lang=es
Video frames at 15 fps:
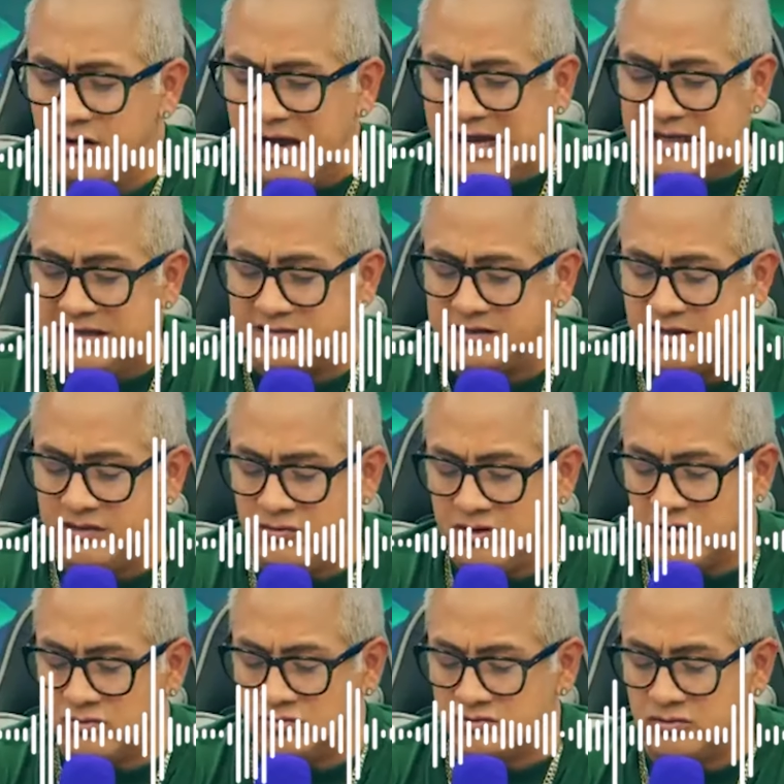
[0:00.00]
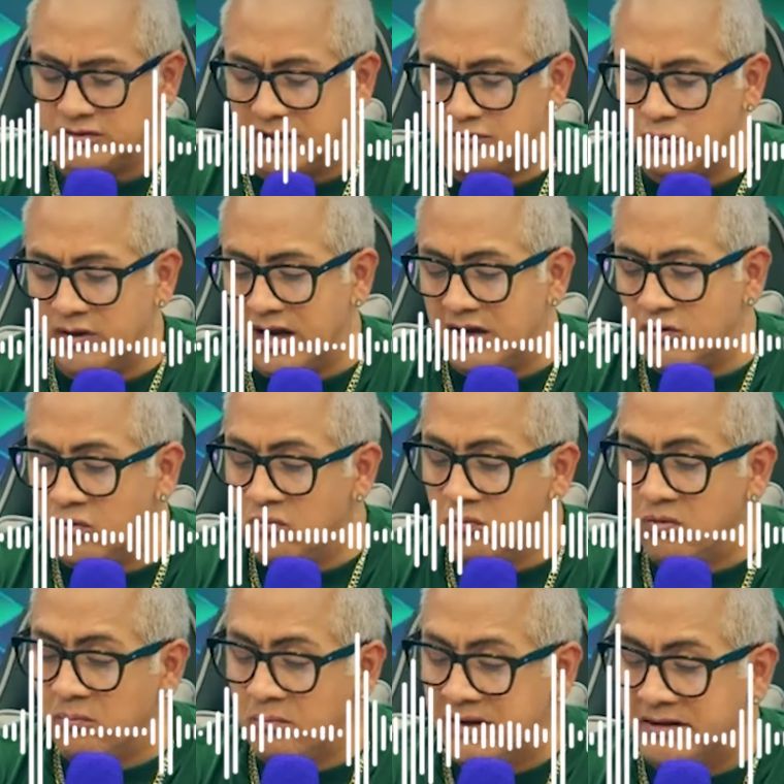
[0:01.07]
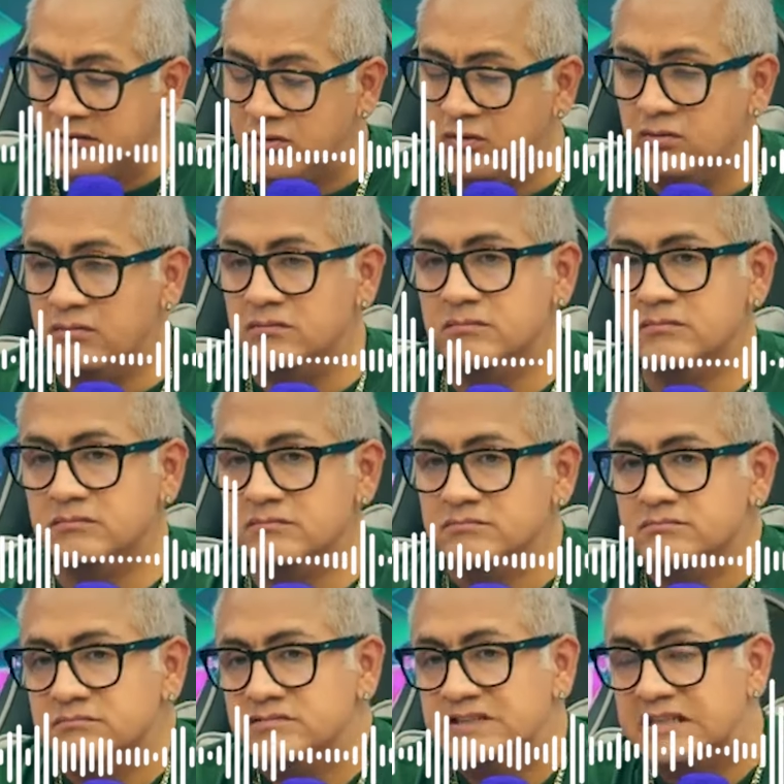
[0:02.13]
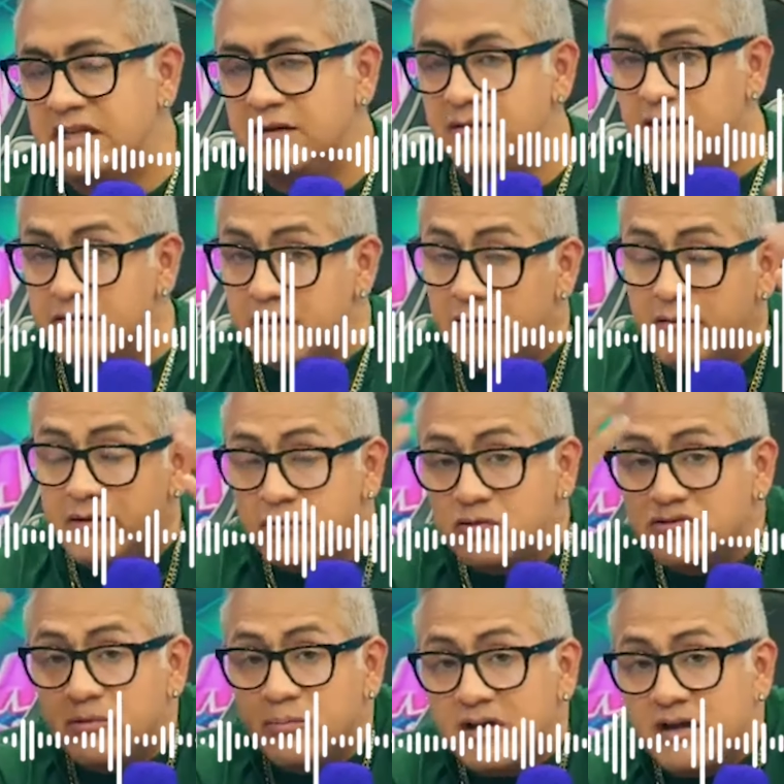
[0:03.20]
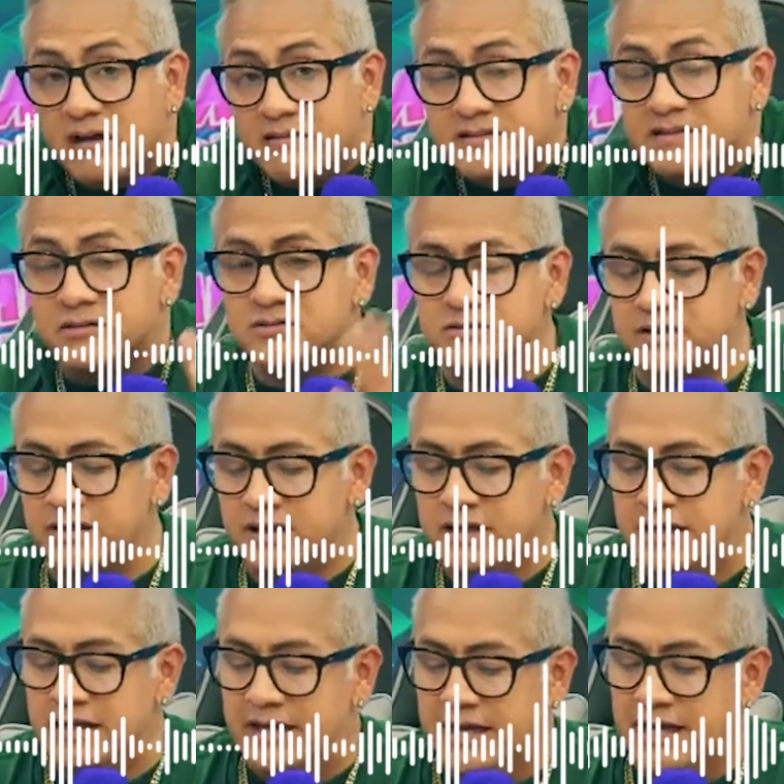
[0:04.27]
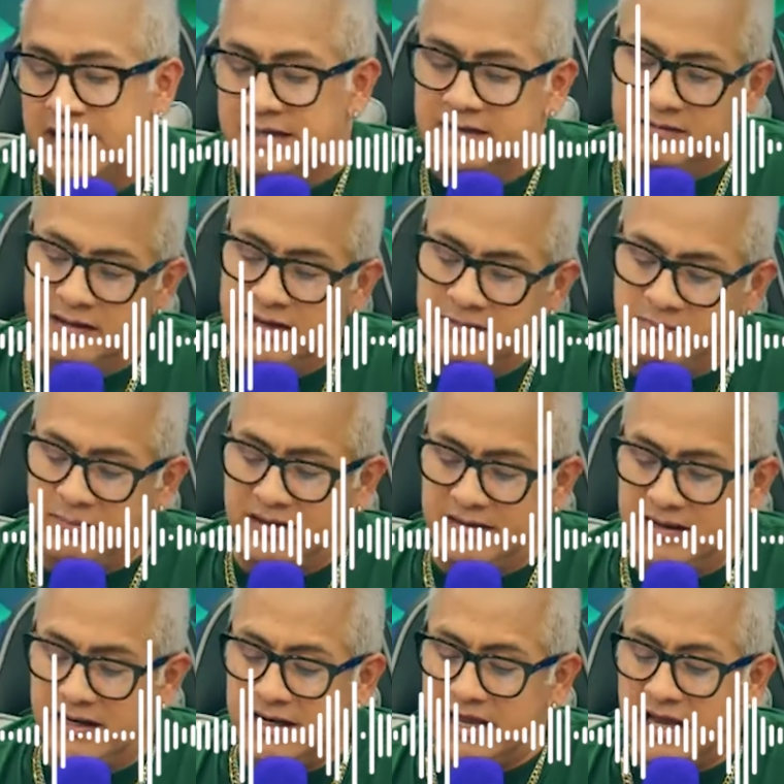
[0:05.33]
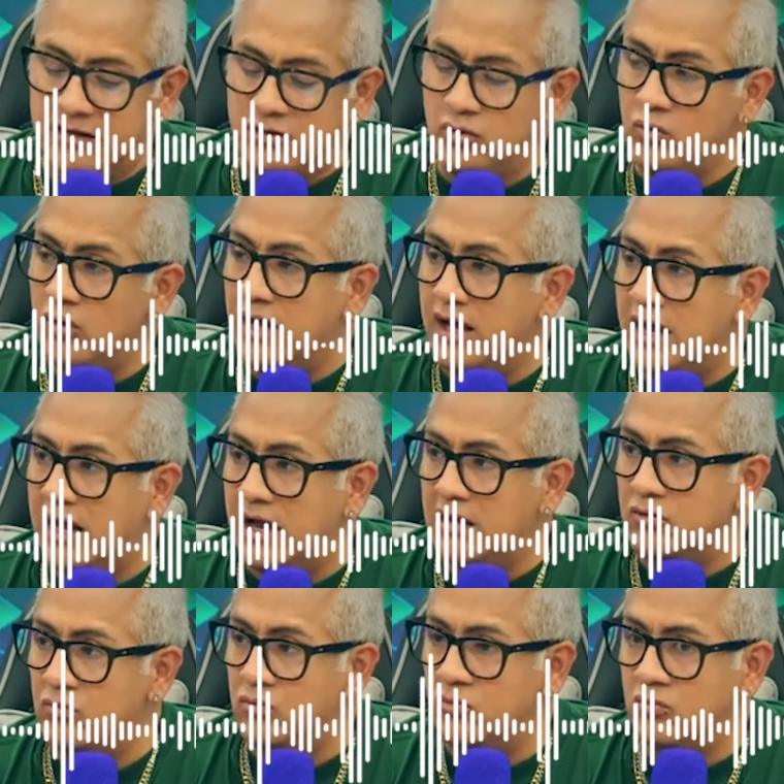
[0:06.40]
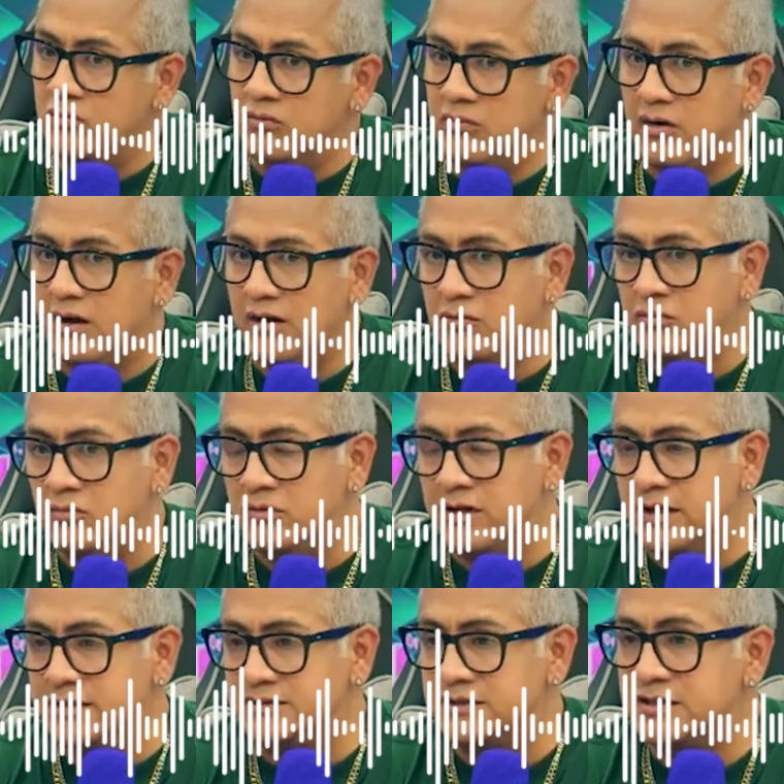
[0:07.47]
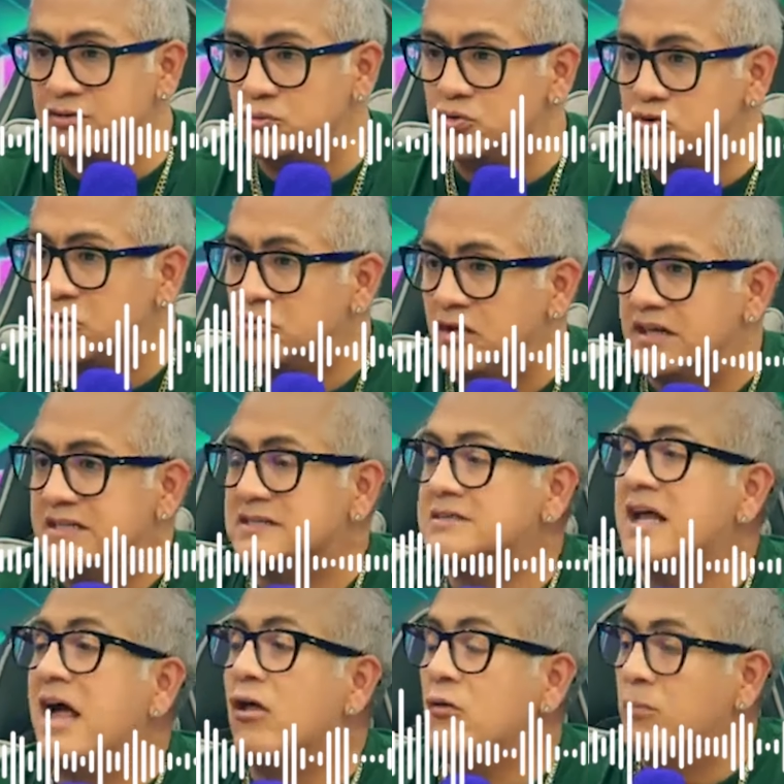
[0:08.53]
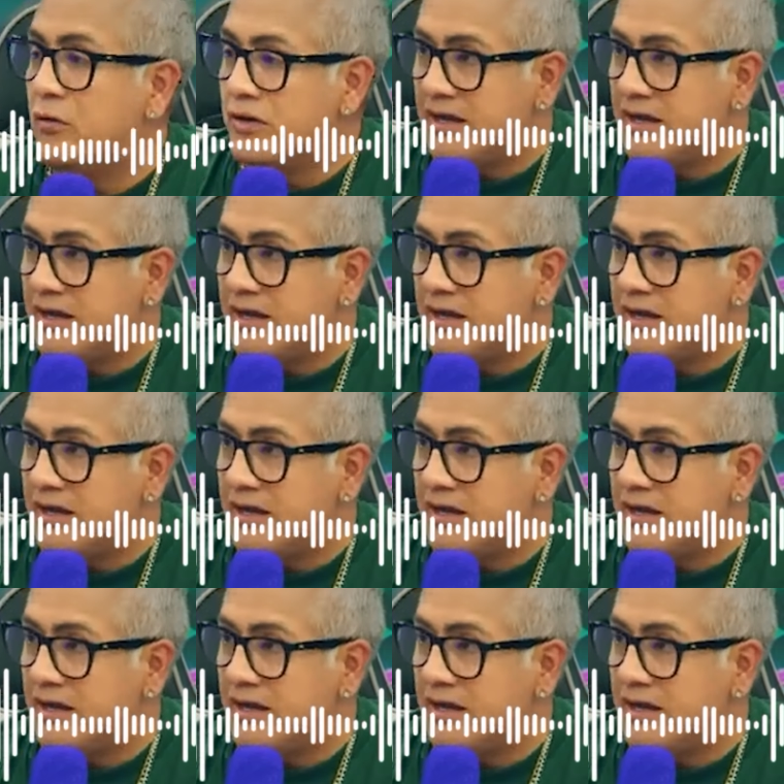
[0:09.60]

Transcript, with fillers: Ya, Alex, y una consulta, tú en algún momento se te debe haber cruzado por la cabeza, no sé, en, pedirle ayuda a, algún, a alguna institución del Estado,